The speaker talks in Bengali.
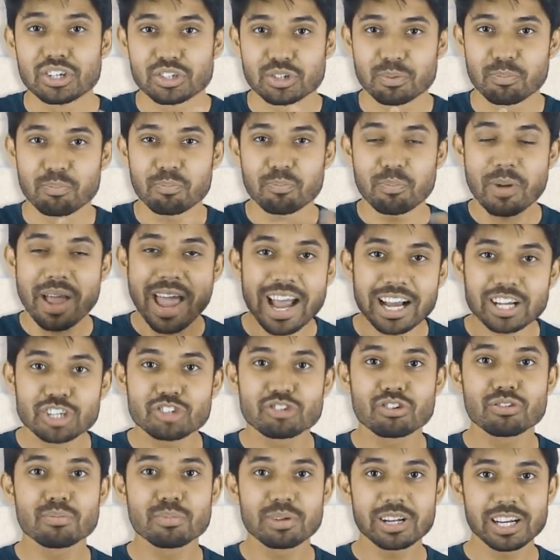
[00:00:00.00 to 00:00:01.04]
সো
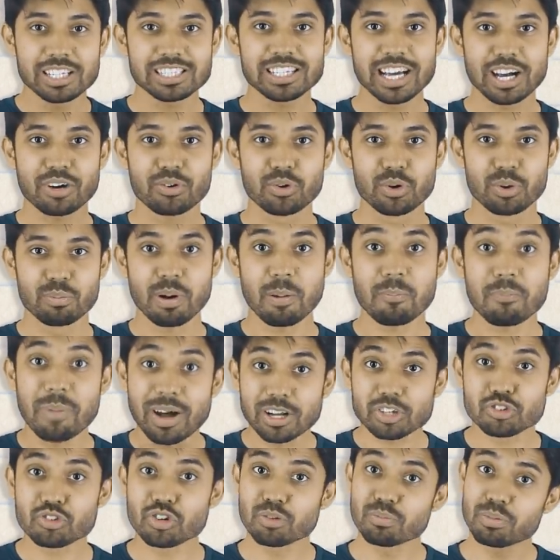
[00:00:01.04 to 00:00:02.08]
একজন মিলে যা করবা
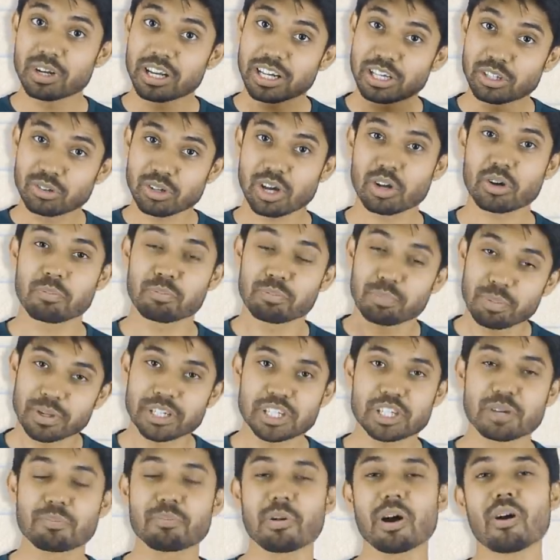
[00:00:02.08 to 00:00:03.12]
পাঁচজন মিলে কিন্তু আরও
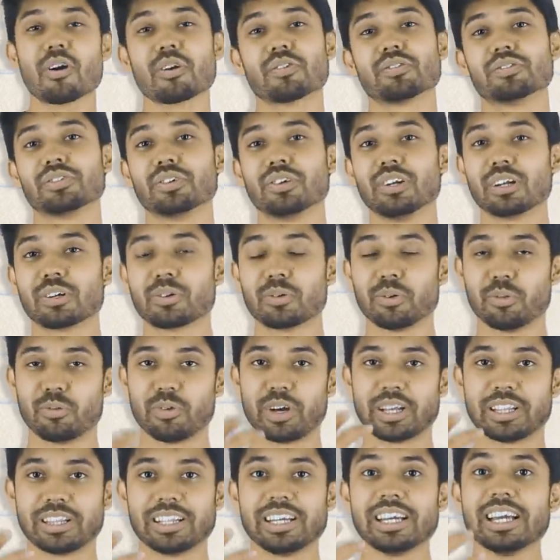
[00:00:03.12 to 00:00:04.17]
বেশি পাওয়ারফুল
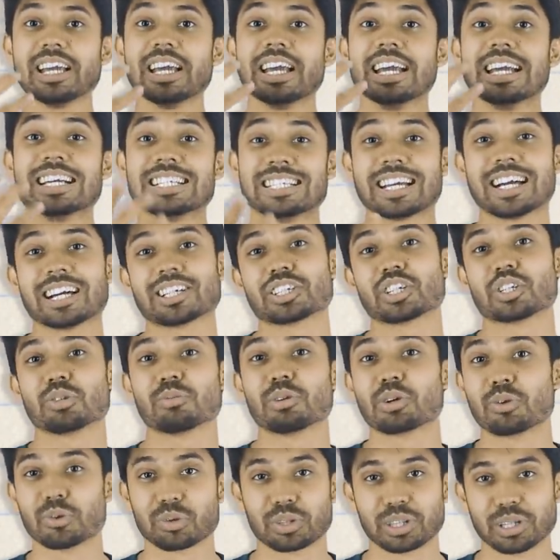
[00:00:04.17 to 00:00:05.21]
ওয়েতে সেই কাজটা
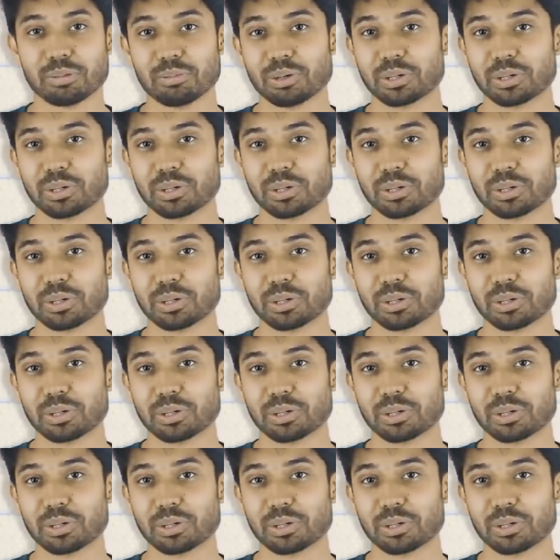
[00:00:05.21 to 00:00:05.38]
তুমি করতে